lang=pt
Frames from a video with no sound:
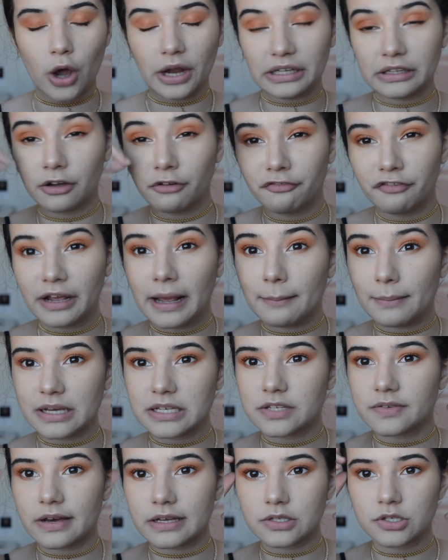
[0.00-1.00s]
Então fica
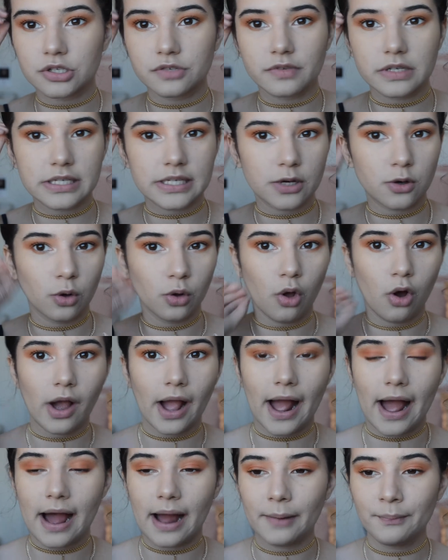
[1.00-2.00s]
mais fácil de você
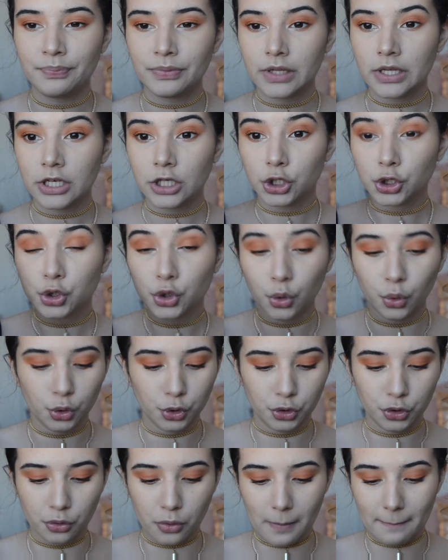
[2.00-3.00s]
colocar tudo.